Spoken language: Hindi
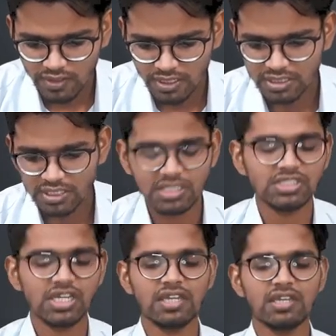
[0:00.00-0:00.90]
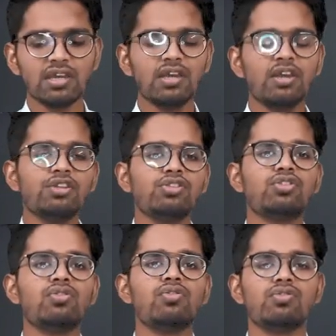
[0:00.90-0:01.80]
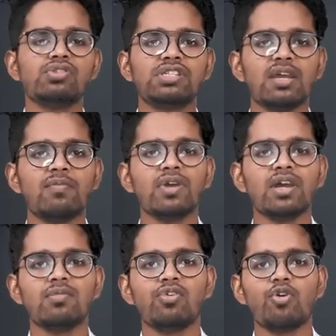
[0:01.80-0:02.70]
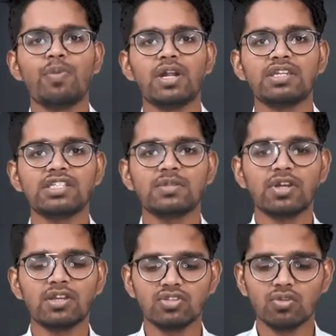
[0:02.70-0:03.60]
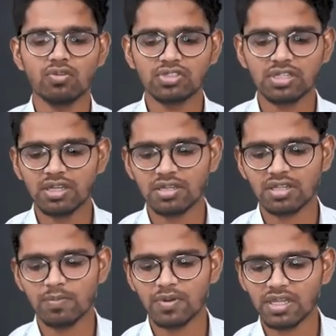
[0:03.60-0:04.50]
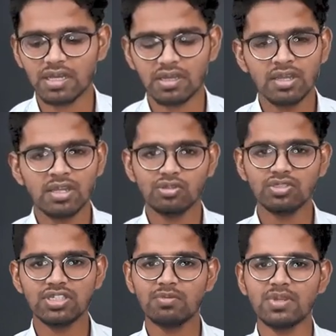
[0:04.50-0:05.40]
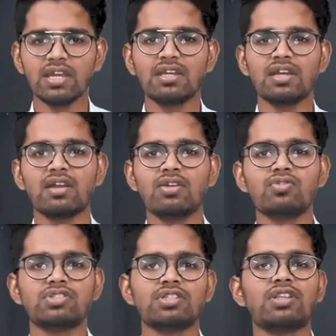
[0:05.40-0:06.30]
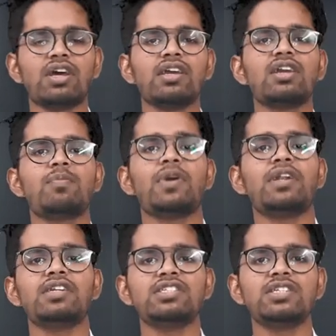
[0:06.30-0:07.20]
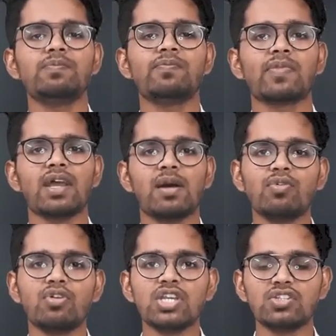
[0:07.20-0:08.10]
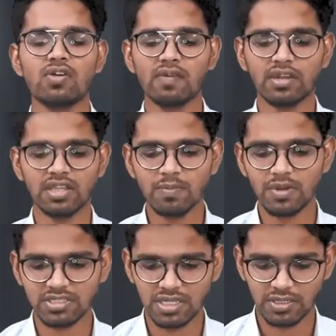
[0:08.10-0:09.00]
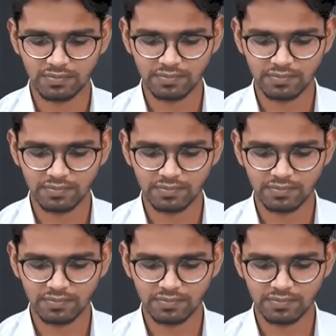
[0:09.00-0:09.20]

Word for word: कर देना चाहिए तो उस टाइम पे हमको पार्टनरशिप का डिसोल्यूशन करना पड़ेगा तो ये भी एक कारण हो सकता है कि पार्टनरशिप आपको डिसॉल्व करनी पड़ जाए